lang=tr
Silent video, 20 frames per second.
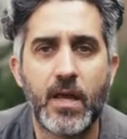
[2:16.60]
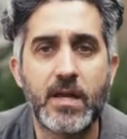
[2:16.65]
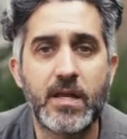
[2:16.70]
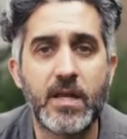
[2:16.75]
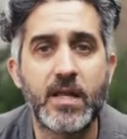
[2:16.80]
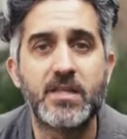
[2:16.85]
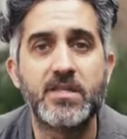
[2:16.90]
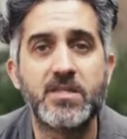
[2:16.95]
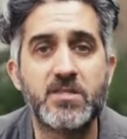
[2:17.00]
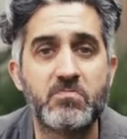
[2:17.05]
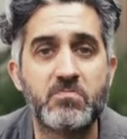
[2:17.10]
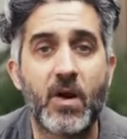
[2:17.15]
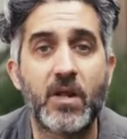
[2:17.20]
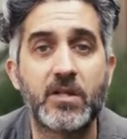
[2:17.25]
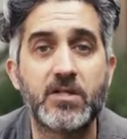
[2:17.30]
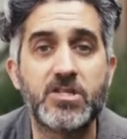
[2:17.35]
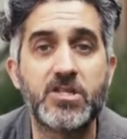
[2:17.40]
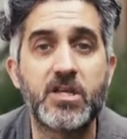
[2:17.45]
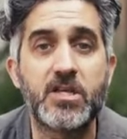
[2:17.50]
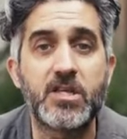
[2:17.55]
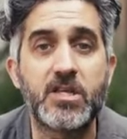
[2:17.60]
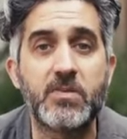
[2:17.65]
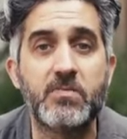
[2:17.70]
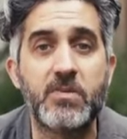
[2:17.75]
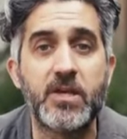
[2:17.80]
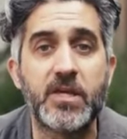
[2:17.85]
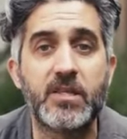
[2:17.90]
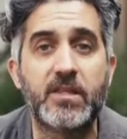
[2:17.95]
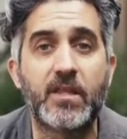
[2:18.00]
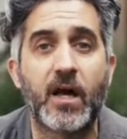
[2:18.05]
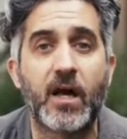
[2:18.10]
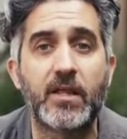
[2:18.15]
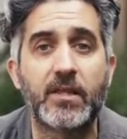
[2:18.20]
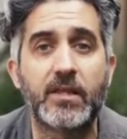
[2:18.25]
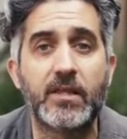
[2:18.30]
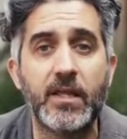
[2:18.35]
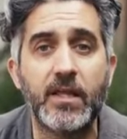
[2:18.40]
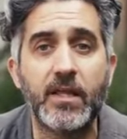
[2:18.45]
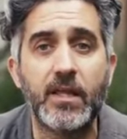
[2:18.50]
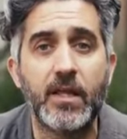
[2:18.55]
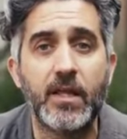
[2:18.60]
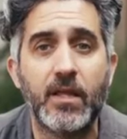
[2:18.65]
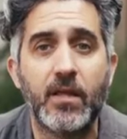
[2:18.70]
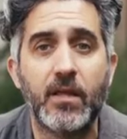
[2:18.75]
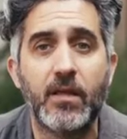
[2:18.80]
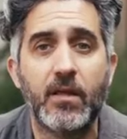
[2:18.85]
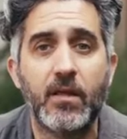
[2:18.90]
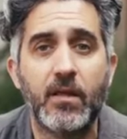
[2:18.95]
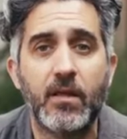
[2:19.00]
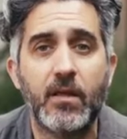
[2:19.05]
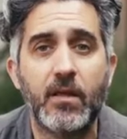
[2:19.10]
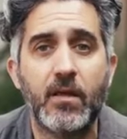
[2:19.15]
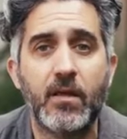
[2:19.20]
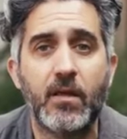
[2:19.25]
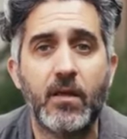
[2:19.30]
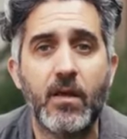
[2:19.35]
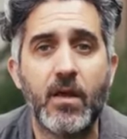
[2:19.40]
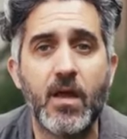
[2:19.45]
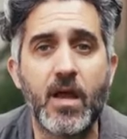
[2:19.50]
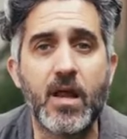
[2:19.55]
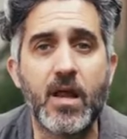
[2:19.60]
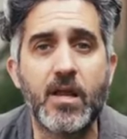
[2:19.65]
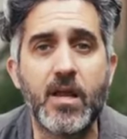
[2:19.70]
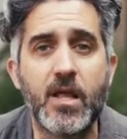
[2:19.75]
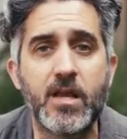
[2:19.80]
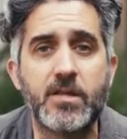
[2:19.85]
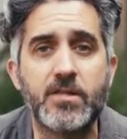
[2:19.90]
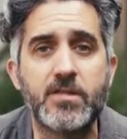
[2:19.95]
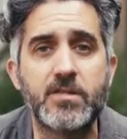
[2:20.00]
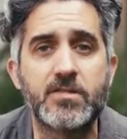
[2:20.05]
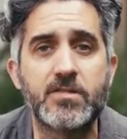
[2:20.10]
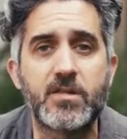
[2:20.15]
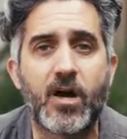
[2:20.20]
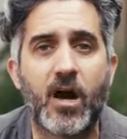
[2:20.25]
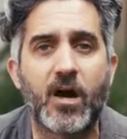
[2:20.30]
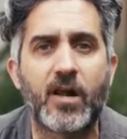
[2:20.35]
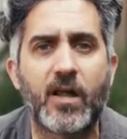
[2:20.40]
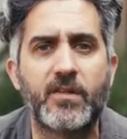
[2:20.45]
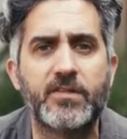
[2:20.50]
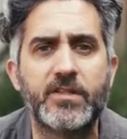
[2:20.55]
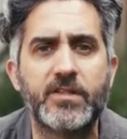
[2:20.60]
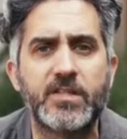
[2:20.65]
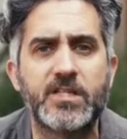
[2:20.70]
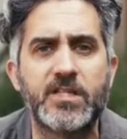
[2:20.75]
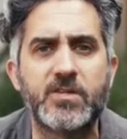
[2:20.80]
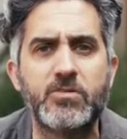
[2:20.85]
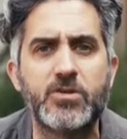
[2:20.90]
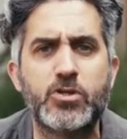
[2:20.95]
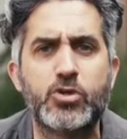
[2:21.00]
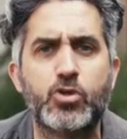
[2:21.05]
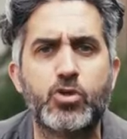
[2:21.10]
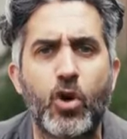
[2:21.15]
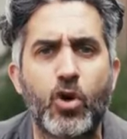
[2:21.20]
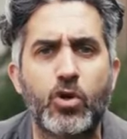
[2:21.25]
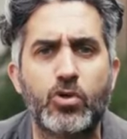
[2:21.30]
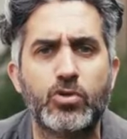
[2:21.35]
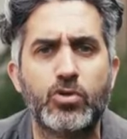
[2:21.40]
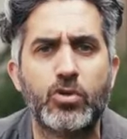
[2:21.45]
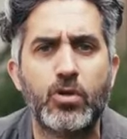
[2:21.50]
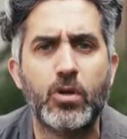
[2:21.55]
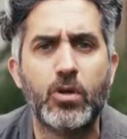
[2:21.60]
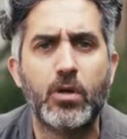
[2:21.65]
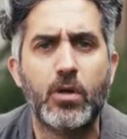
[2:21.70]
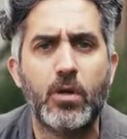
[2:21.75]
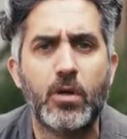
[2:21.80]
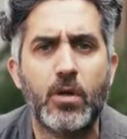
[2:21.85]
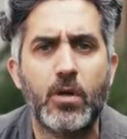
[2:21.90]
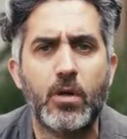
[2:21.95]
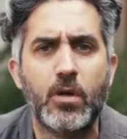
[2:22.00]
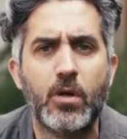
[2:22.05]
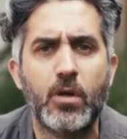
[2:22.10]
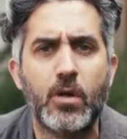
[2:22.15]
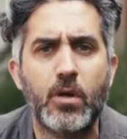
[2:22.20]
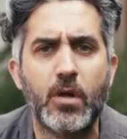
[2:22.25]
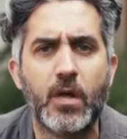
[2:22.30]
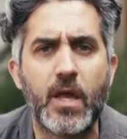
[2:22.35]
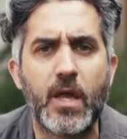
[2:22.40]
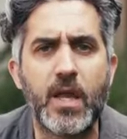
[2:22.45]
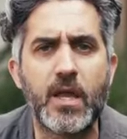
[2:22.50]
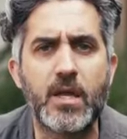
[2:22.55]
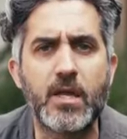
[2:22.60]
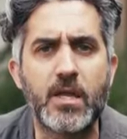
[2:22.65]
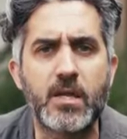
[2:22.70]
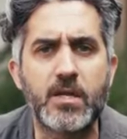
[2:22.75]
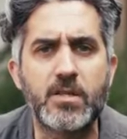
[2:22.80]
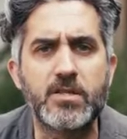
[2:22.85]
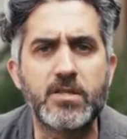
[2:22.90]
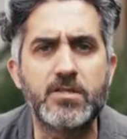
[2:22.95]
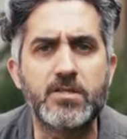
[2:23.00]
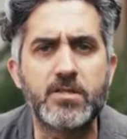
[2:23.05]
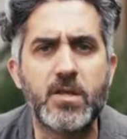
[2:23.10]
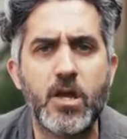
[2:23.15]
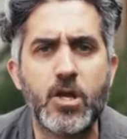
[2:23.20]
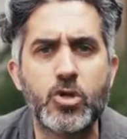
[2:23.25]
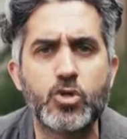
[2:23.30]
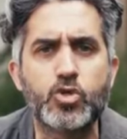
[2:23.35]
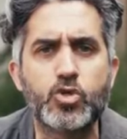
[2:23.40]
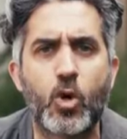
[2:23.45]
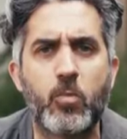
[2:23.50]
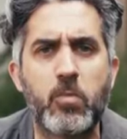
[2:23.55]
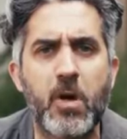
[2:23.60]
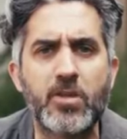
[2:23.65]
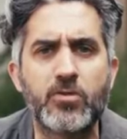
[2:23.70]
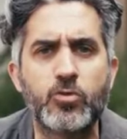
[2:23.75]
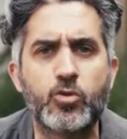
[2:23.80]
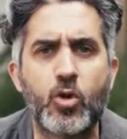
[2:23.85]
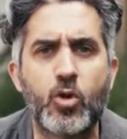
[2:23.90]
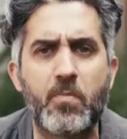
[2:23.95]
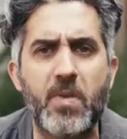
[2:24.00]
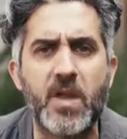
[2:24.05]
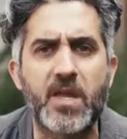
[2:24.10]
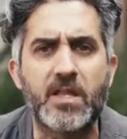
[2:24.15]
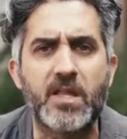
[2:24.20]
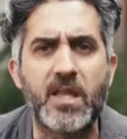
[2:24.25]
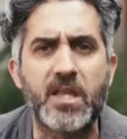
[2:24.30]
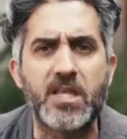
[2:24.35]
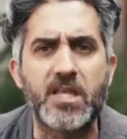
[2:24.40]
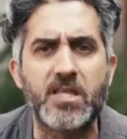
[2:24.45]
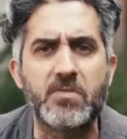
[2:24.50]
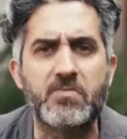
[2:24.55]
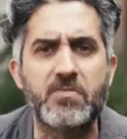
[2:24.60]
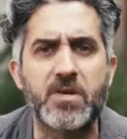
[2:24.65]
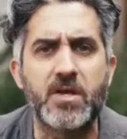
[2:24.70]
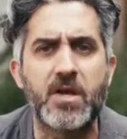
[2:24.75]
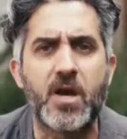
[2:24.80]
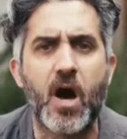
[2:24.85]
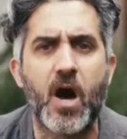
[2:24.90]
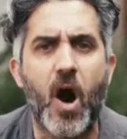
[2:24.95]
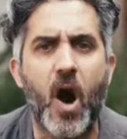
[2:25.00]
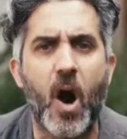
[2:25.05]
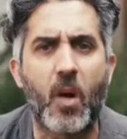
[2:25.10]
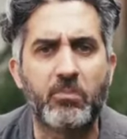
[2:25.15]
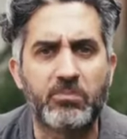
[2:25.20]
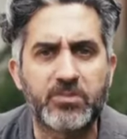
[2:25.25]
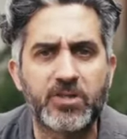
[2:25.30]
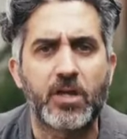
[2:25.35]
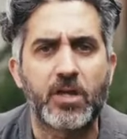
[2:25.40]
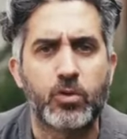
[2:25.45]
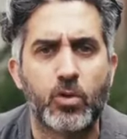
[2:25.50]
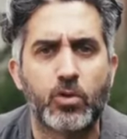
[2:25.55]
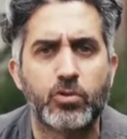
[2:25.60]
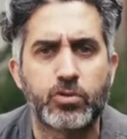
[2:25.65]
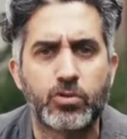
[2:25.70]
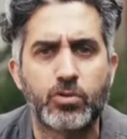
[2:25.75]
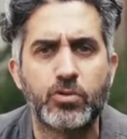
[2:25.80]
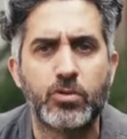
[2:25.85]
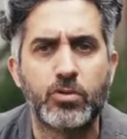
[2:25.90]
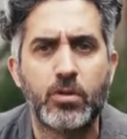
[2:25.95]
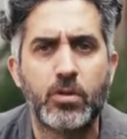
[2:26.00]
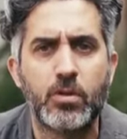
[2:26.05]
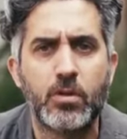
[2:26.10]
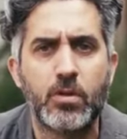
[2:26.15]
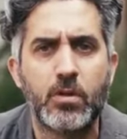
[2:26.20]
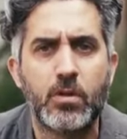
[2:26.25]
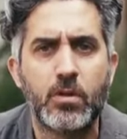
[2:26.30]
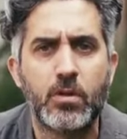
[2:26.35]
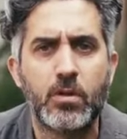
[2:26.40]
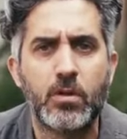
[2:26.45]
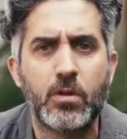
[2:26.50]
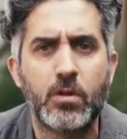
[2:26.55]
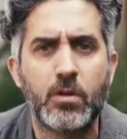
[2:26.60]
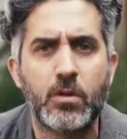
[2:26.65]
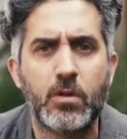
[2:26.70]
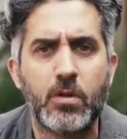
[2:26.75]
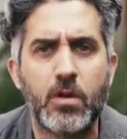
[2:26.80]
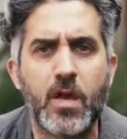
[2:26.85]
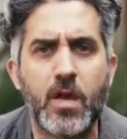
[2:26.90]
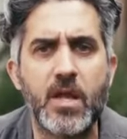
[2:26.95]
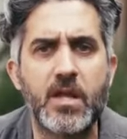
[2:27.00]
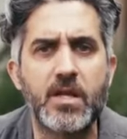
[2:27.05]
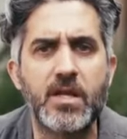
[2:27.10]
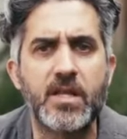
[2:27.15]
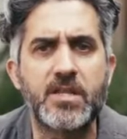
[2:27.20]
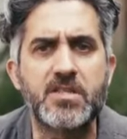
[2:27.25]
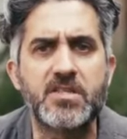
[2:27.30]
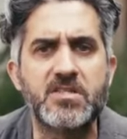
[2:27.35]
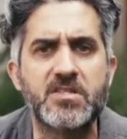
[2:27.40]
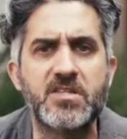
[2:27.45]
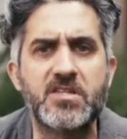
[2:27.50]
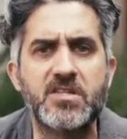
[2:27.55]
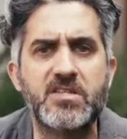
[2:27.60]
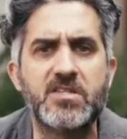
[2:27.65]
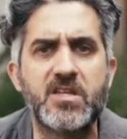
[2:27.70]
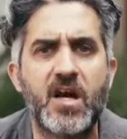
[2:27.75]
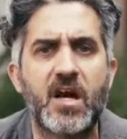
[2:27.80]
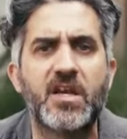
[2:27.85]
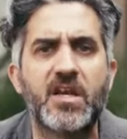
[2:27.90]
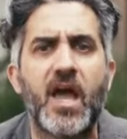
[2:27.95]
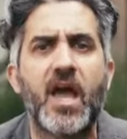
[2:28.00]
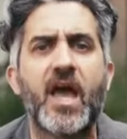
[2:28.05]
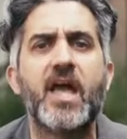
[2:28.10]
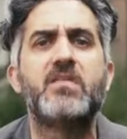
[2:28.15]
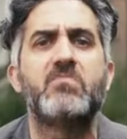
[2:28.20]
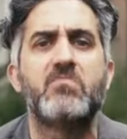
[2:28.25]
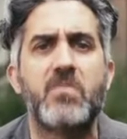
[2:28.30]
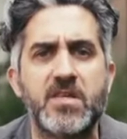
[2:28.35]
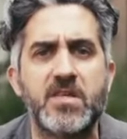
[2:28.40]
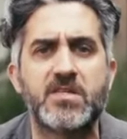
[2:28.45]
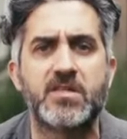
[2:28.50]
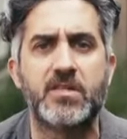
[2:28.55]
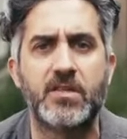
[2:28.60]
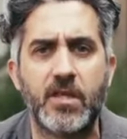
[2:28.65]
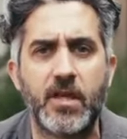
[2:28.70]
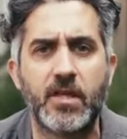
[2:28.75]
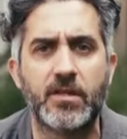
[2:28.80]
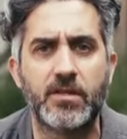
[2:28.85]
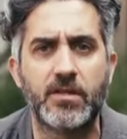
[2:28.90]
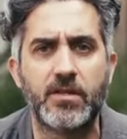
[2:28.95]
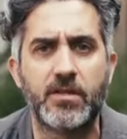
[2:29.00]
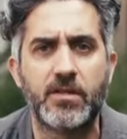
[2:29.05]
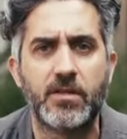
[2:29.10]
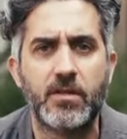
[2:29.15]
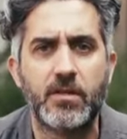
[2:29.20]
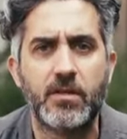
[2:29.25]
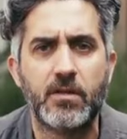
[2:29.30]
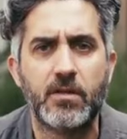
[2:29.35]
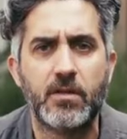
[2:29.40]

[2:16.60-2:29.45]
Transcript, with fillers: elleriniz balçık gibi itaatli Elleriniz karanlık gibi kör. Elleriniz çoban köpekleri gibi aptal olsun. Elleriniz isyan etmesin diyedir.